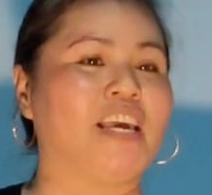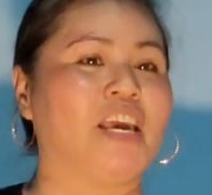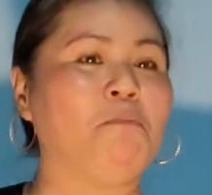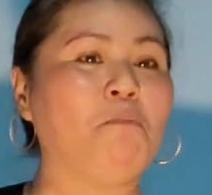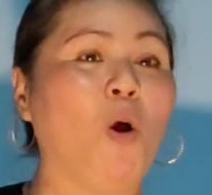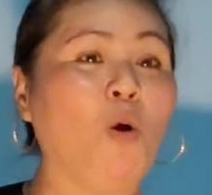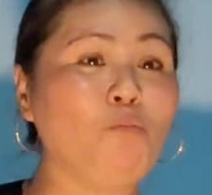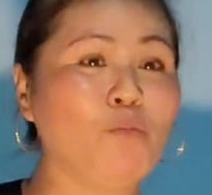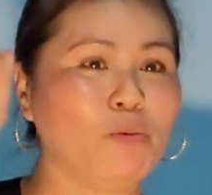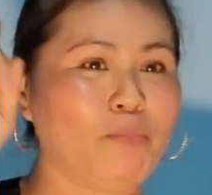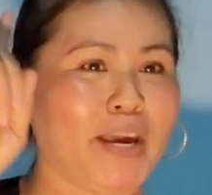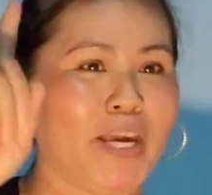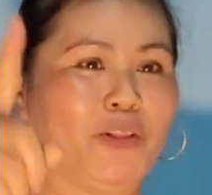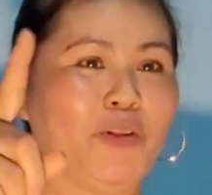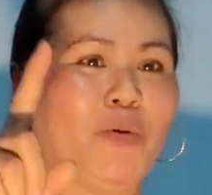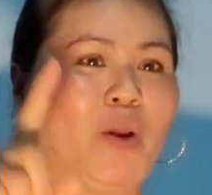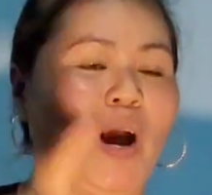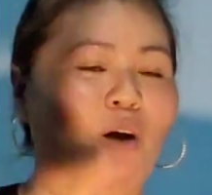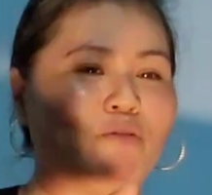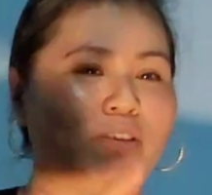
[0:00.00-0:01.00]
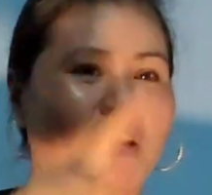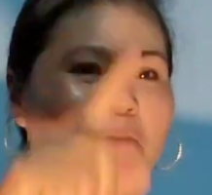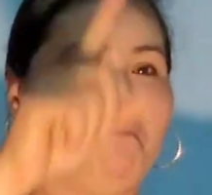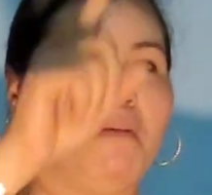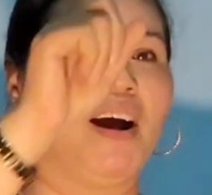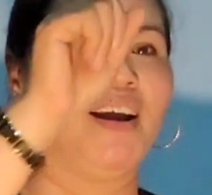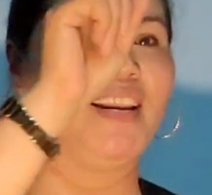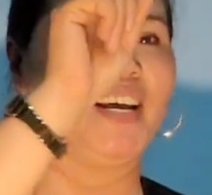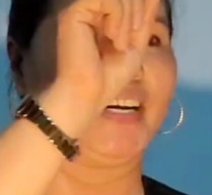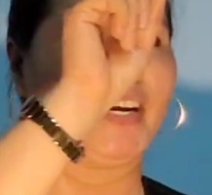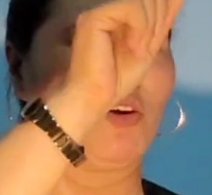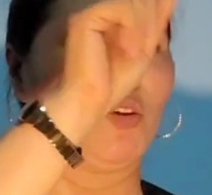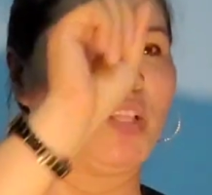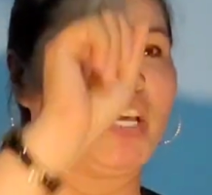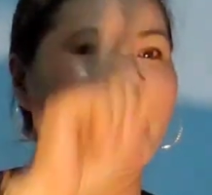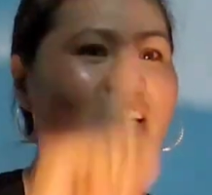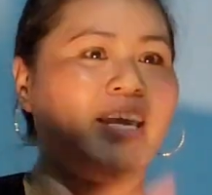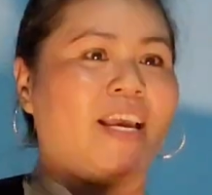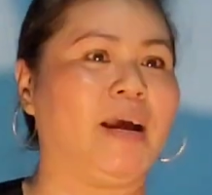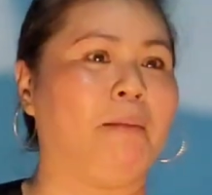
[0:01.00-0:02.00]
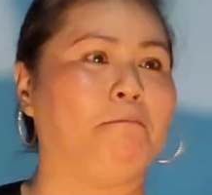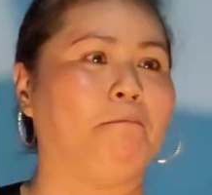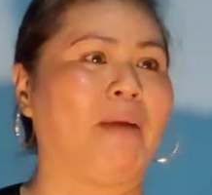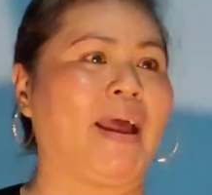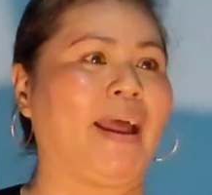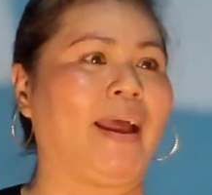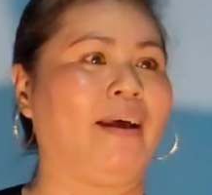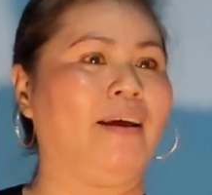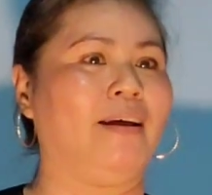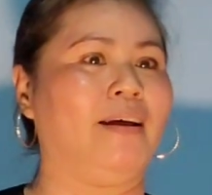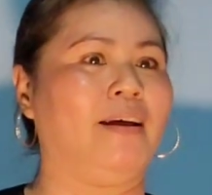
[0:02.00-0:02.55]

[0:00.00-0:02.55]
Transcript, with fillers: Chị 40 mấy tuổi đầu chị mới lần đầu tiên chị gặp ma.